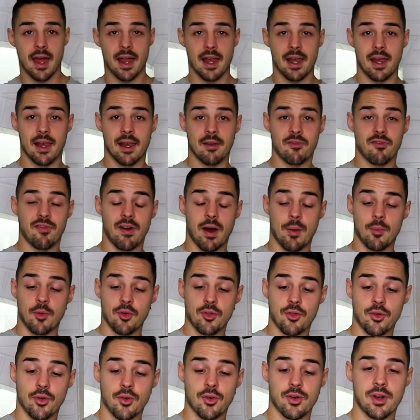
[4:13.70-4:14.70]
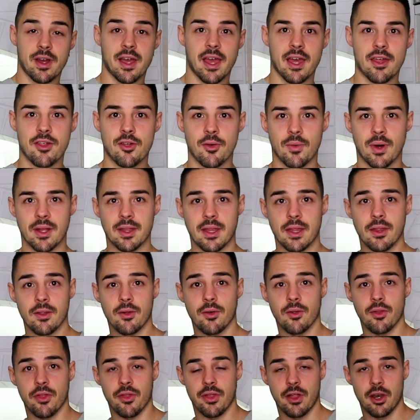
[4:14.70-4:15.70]
el famoso queso
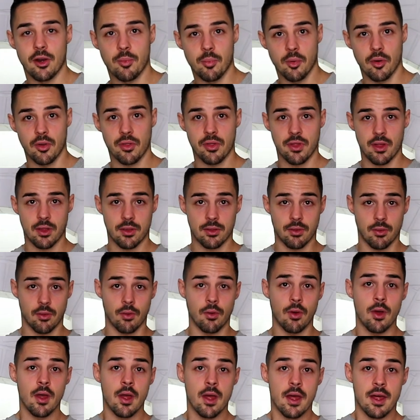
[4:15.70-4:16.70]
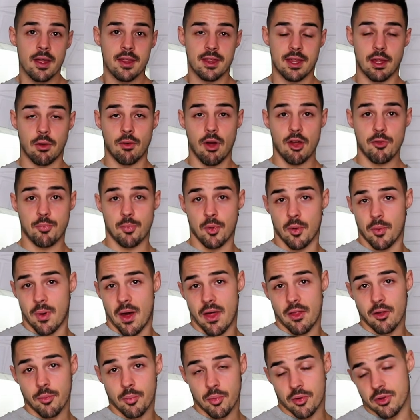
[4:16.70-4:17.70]
batido 0%. Si lo has
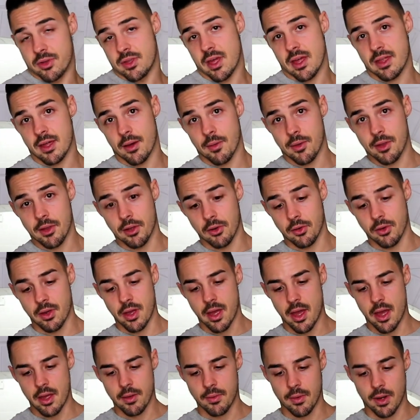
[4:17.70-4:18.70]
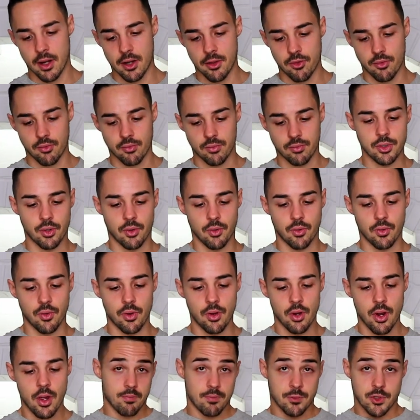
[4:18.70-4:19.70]
probado, pues ya sabes lo que hay, ¿vale? Es un
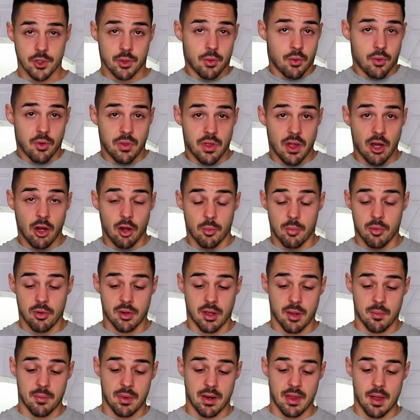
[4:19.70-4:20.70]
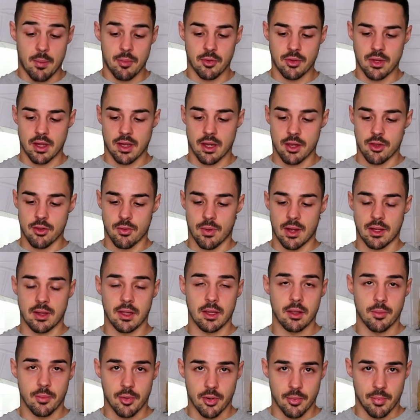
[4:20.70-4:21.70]
yogur, yogur digo porque en verdad pone queso
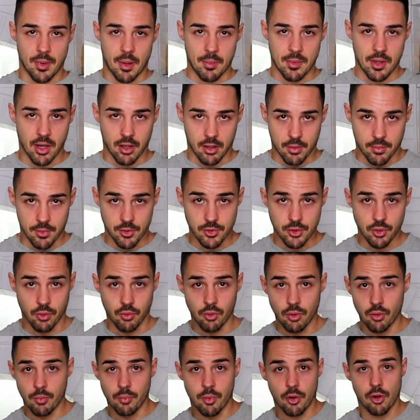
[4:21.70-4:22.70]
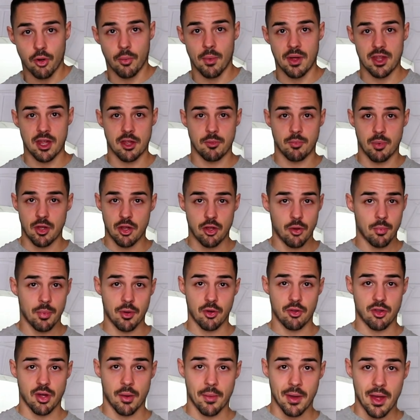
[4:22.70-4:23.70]
batido, pero para mí es como yogur, un poco más espeso,
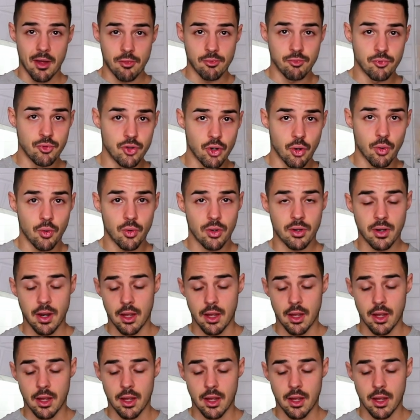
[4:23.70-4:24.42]
pero sabe a un yogur